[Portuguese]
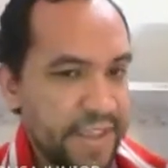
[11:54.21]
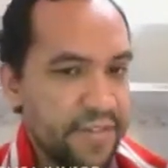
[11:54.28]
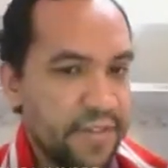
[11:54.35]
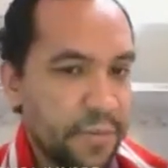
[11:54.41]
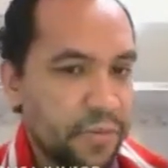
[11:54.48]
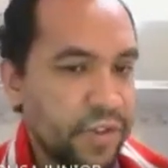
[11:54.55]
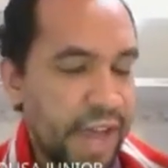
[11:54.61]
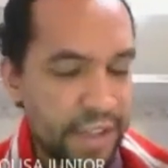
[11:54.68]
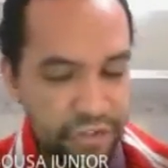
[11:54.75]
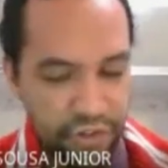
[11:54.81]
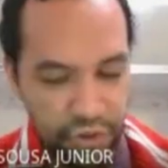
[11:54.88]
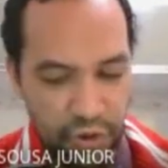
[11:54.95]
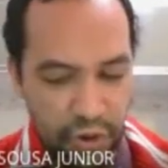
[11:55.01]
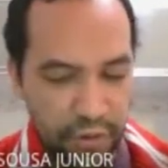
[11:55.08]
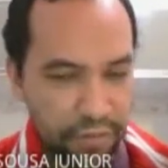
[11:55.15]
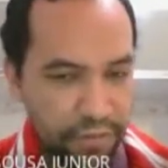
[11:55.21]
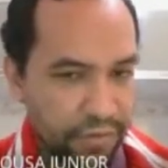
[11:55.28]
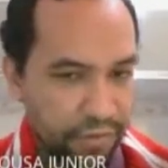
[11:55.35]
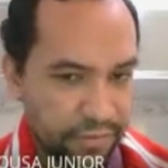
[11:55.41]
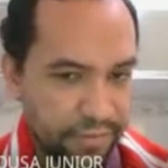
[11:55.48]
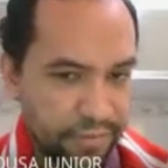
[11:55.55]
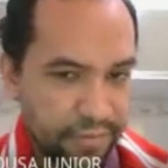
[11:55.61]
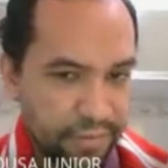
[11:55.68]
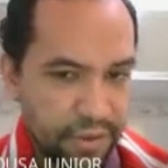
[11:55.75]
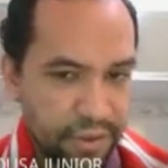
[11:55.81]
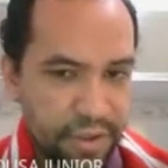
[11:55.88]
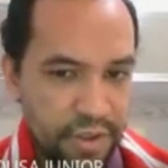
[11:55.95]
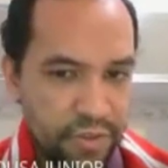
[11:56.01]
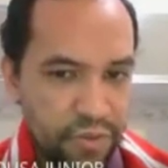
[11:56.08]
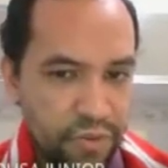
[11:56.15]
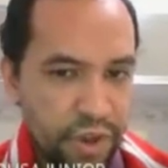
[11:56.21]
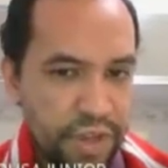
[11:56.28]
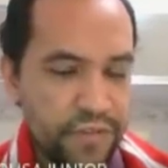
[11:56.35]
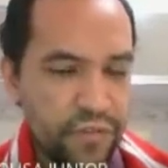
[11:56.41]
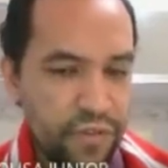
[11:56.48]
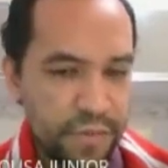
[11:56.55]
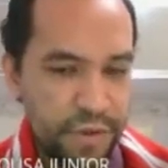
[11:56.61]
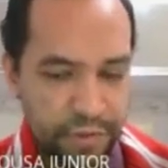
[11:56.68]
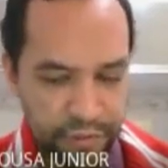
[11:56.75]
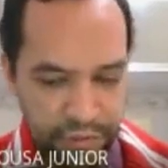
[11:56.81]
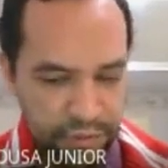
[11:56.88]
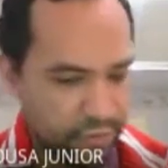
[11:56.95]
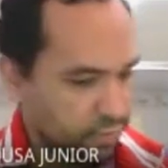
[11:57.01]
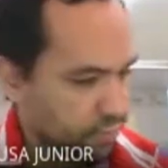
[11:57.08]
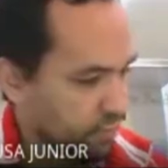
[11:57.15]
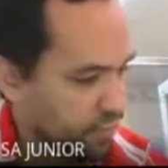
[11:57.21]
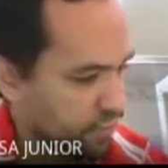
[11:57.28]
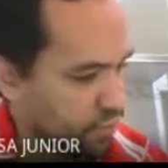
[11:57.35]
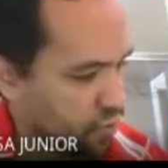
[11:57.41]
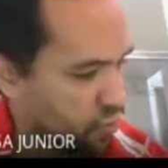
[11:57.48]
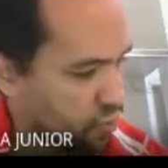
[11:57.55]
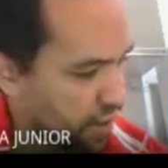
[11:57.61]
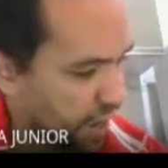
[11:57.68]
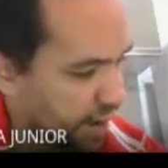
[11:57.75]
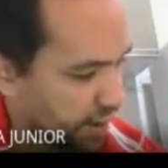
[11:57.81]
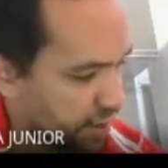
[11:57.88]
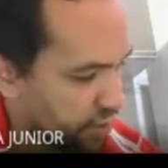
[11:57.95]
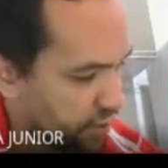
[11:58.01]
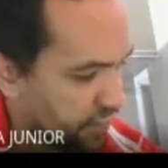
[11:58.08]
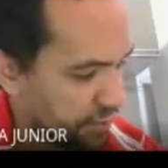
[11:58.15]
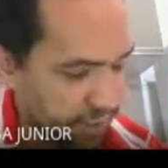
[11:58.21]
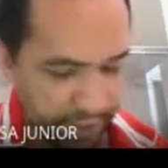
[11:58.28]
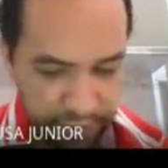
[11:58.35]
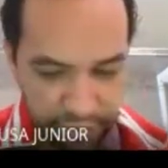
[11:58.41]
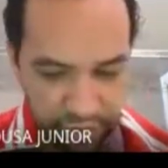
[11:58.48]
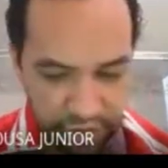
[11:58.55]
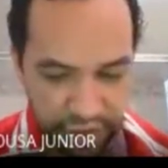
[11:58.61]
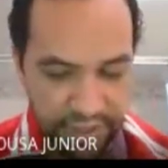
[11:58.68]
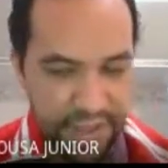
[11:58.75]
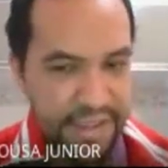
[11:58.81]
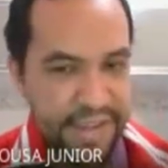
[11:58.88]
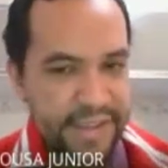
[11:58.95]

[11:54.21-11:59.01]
Vamos lá, de novo. Dois números, vou colocar aqui novamente.